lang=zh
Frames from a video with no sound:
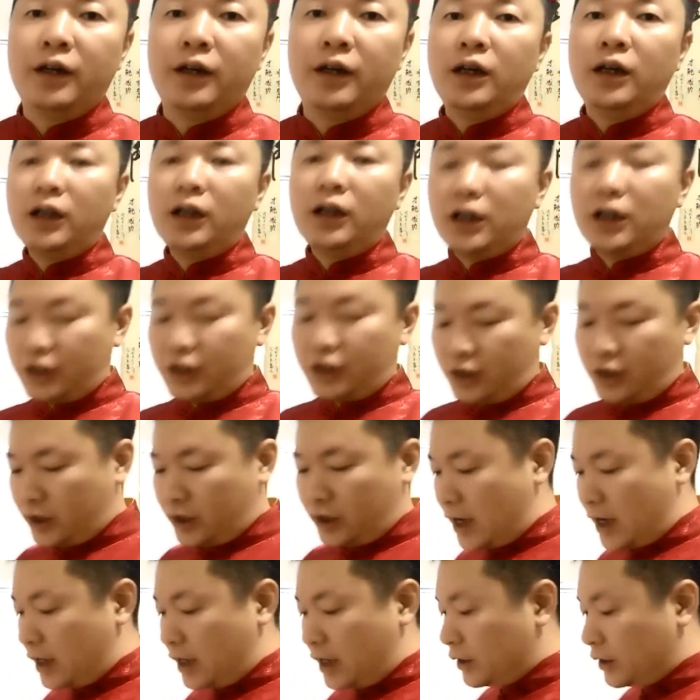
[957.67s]
二十四
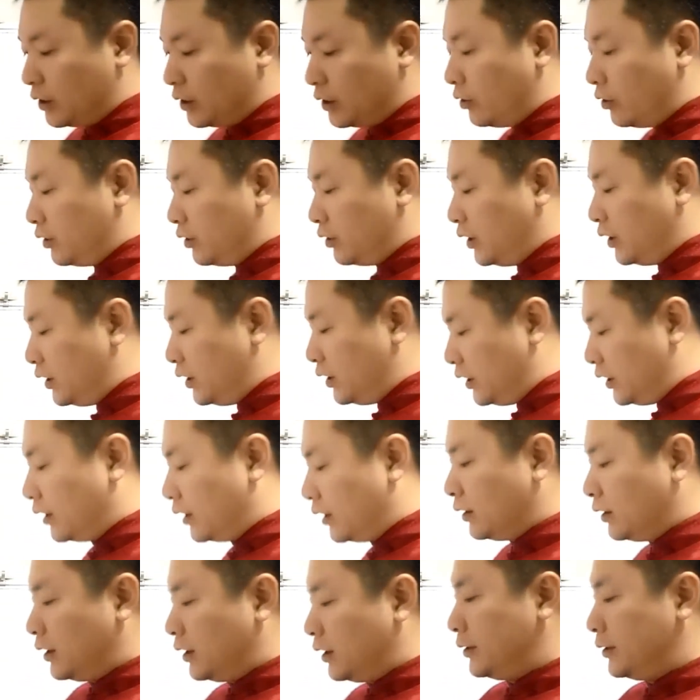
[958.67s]
章有阴阳
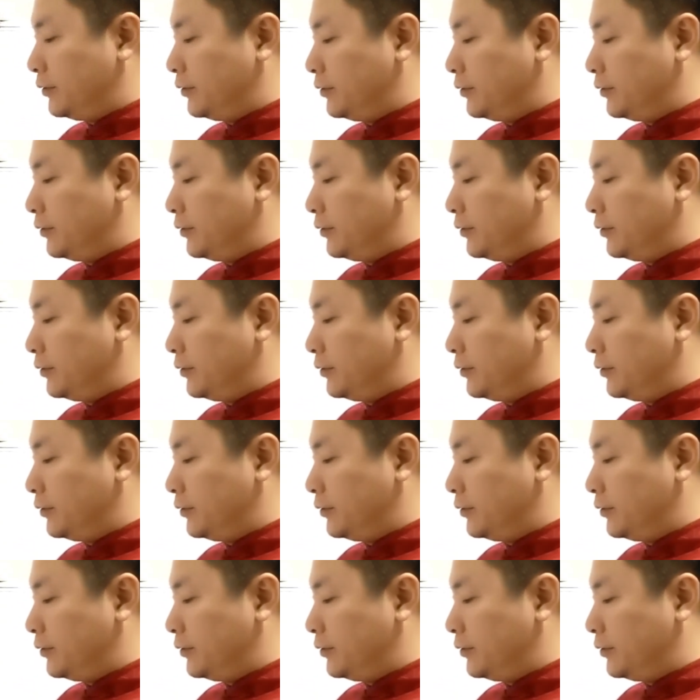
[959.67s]
啊。